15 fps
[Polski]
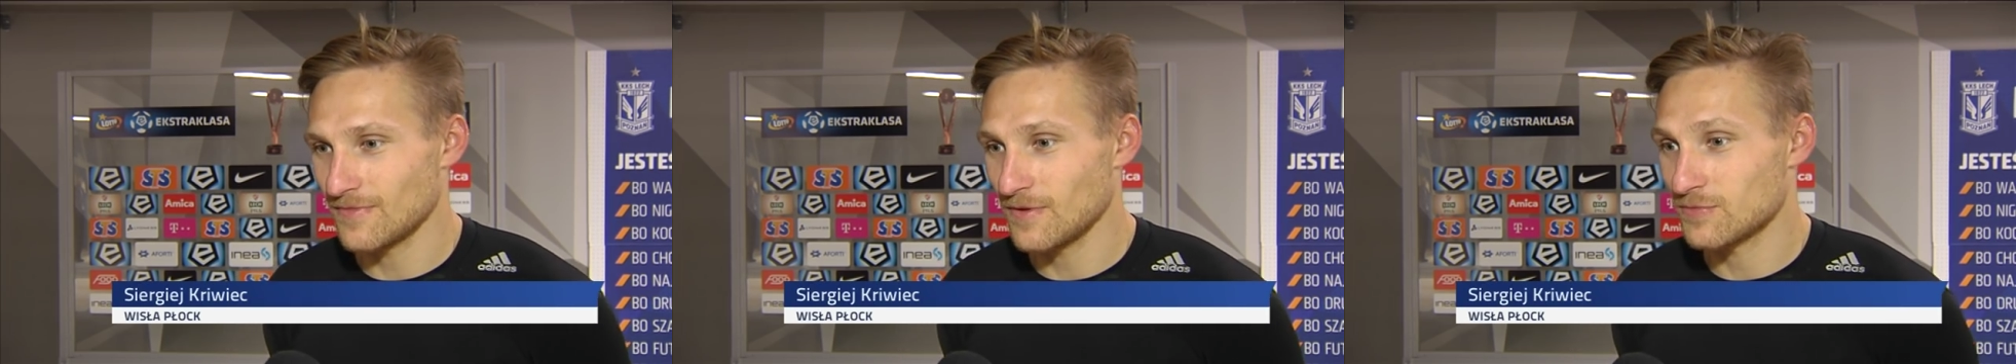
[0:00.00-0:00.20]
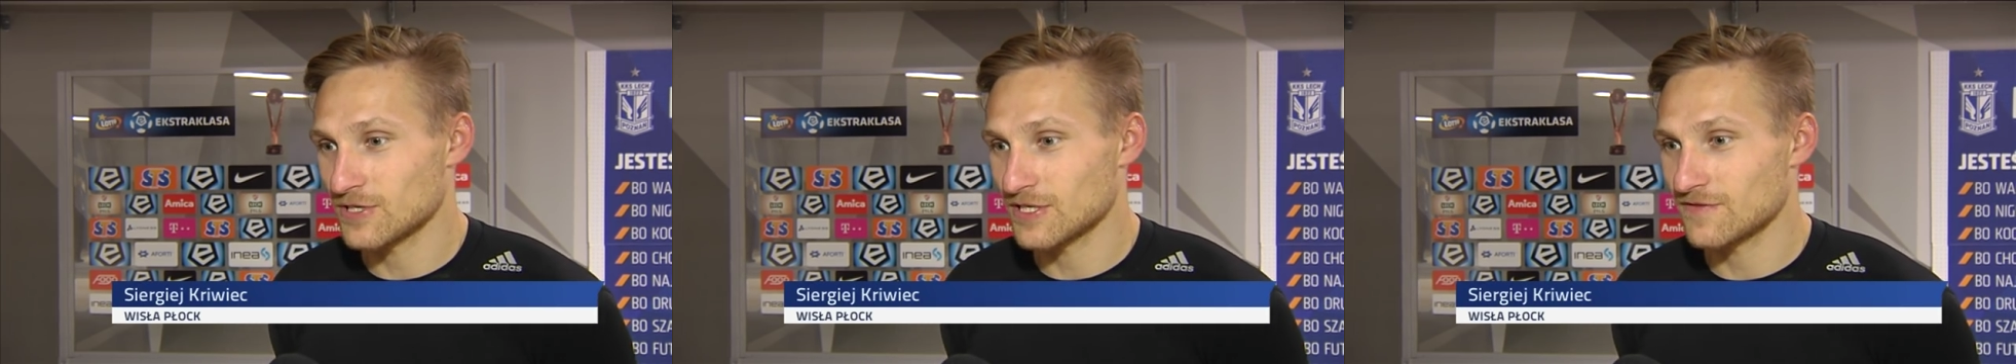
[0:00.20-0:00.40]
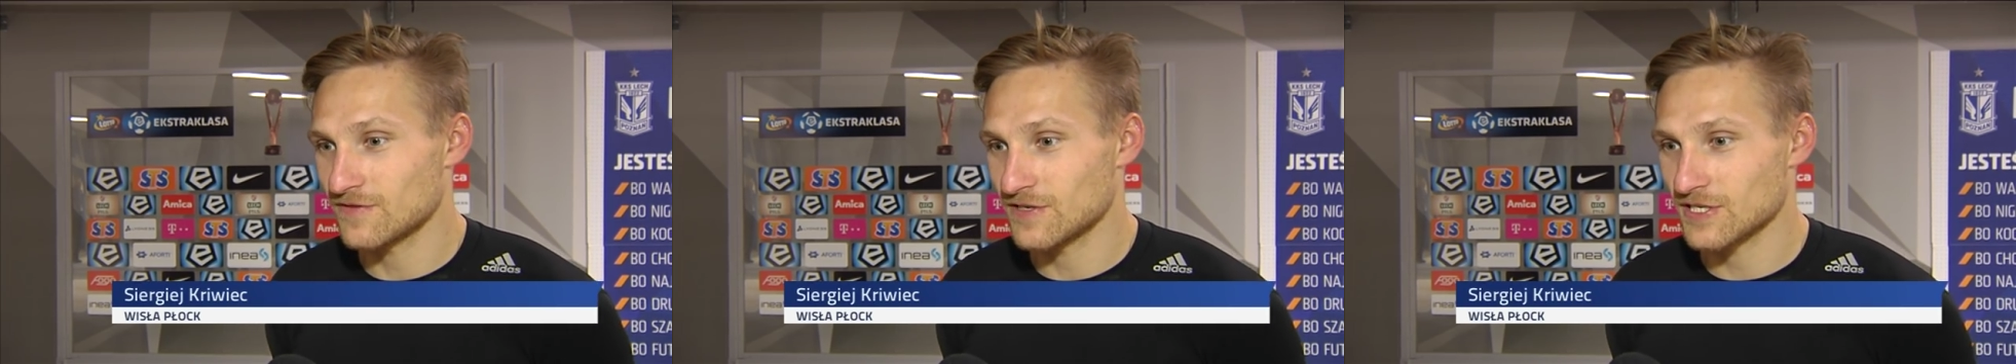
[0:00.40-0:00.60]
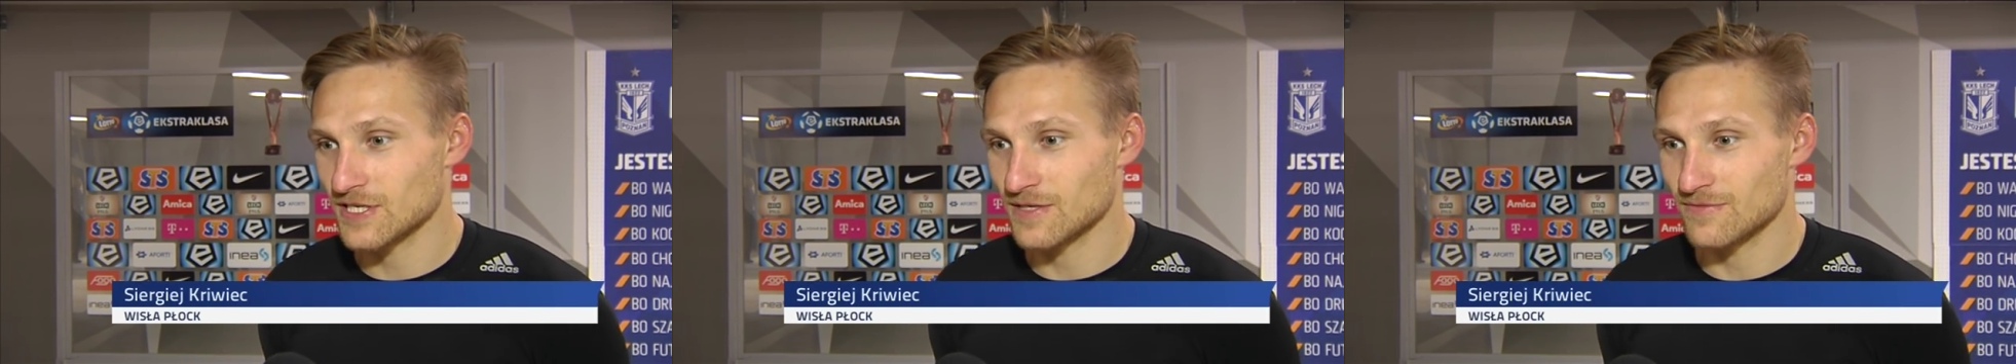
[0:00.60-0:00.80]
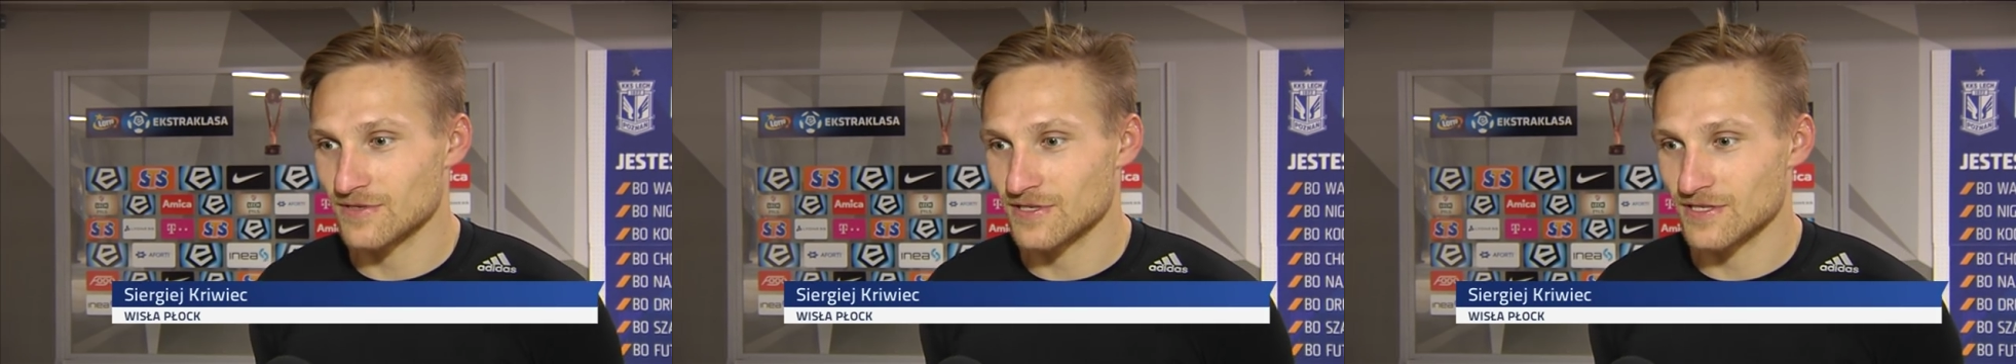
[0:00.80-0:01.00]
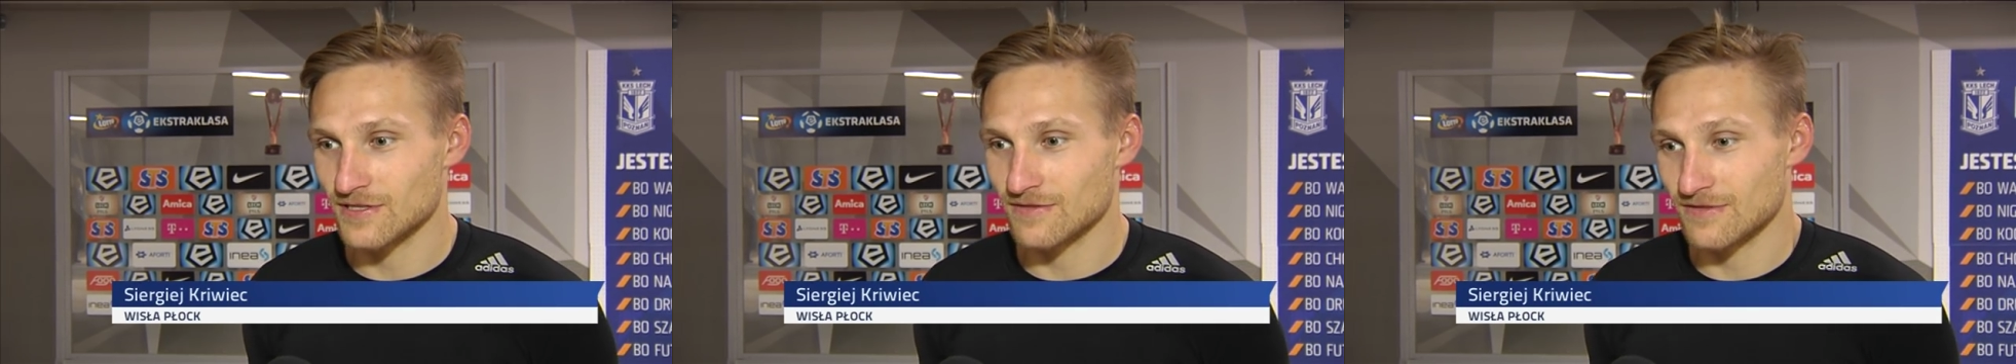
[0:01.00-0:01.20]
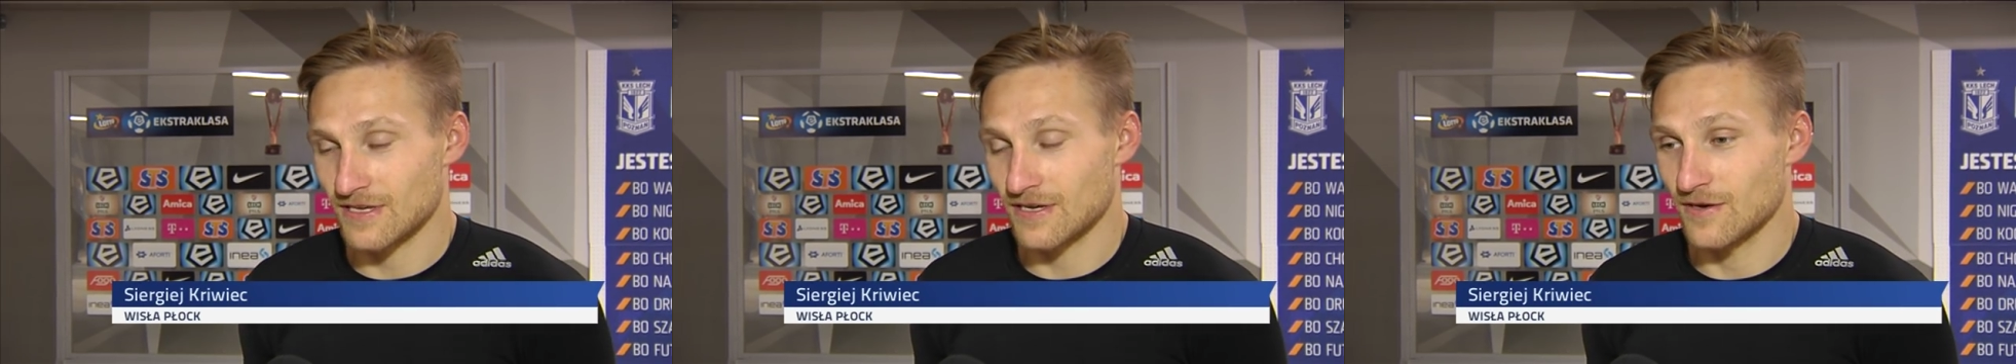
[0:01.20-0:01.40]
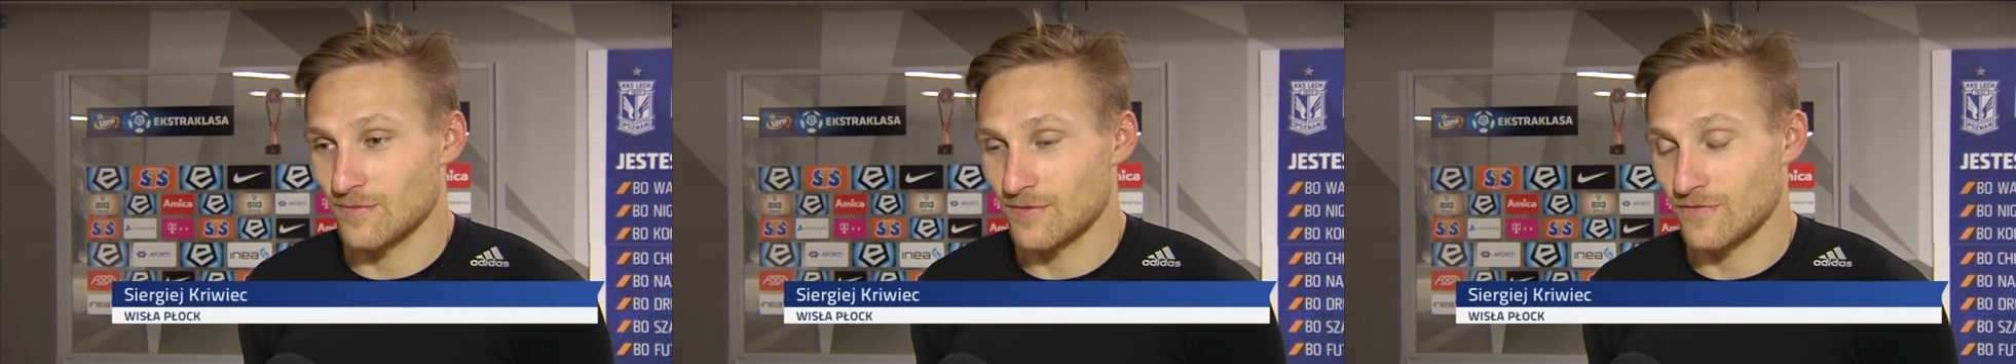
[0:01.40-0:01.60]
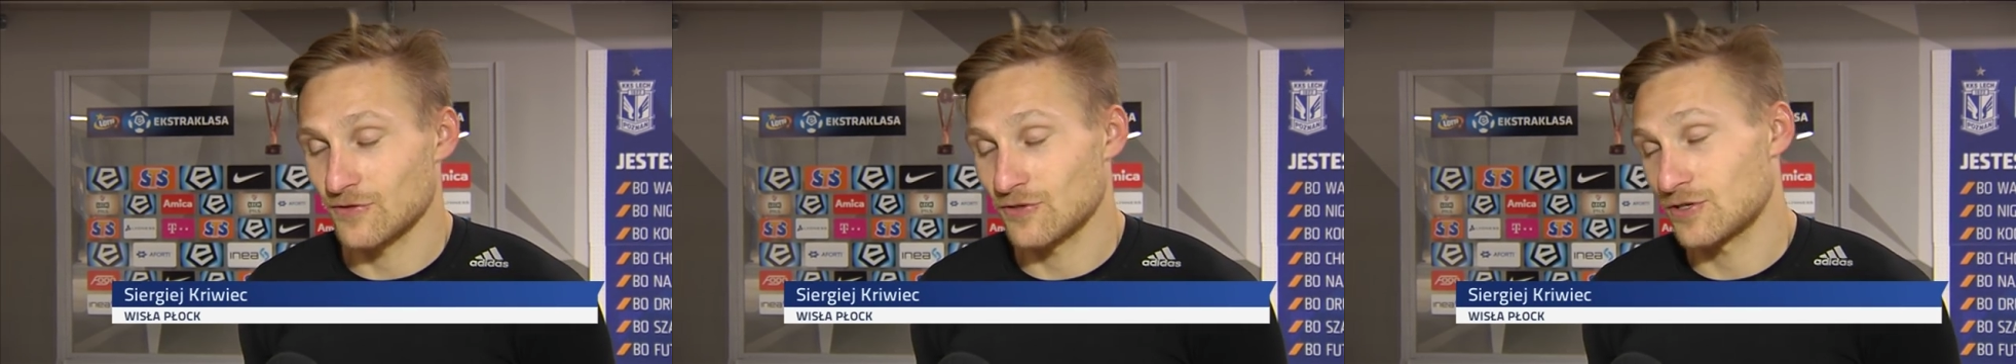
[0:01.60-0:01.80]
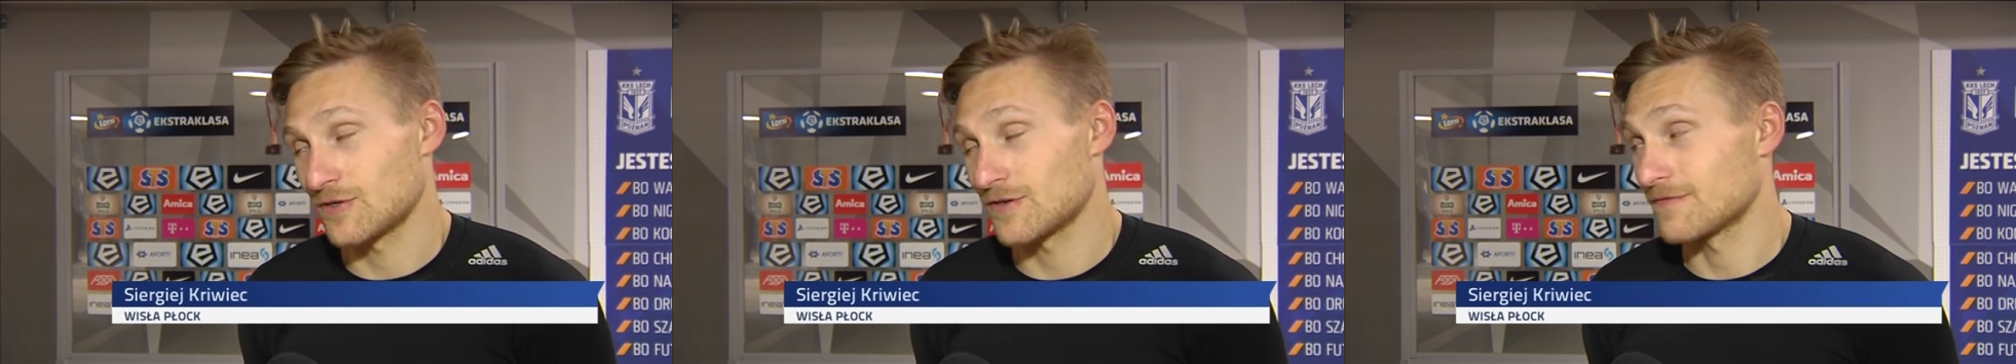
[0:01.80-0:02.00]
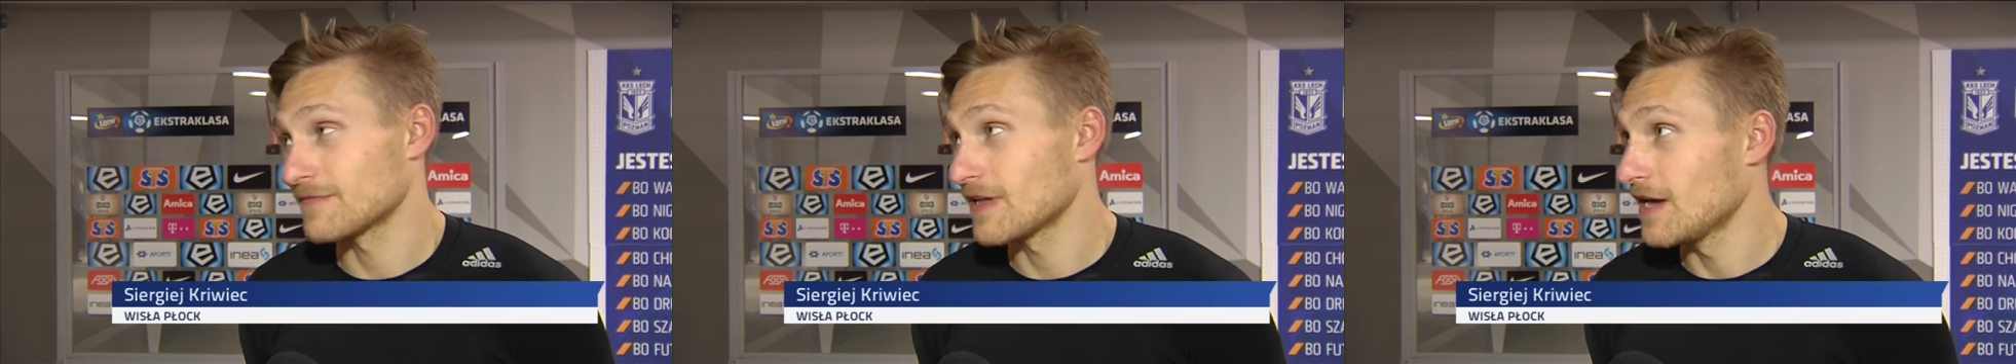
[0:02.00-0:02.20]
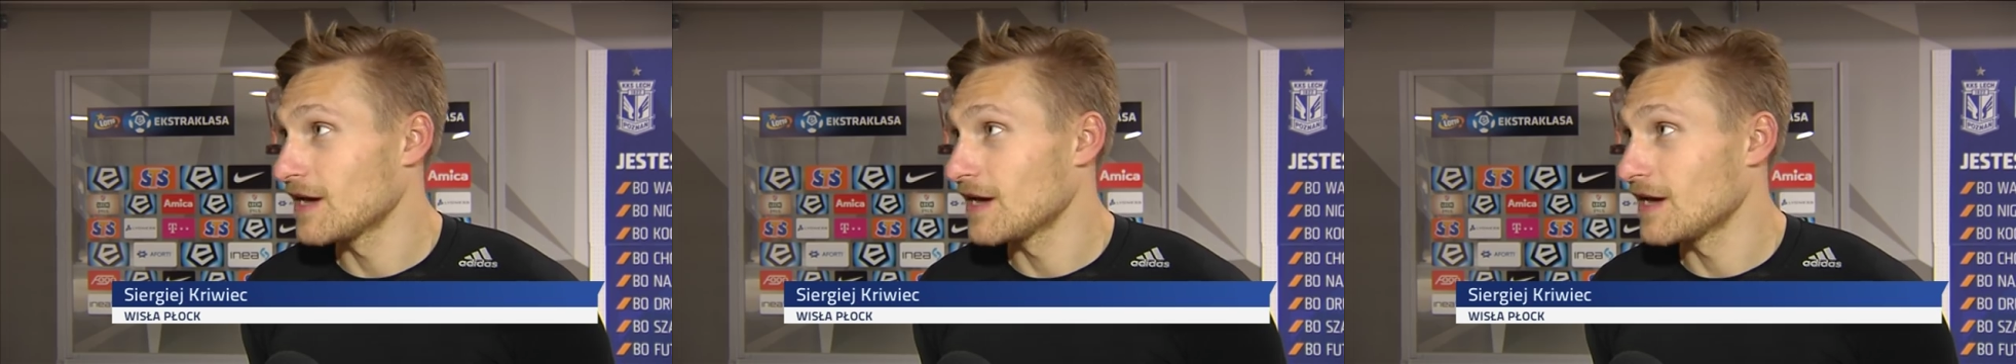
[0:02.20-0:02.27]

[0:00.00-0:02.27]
No przede wszystkim z tego powodu, że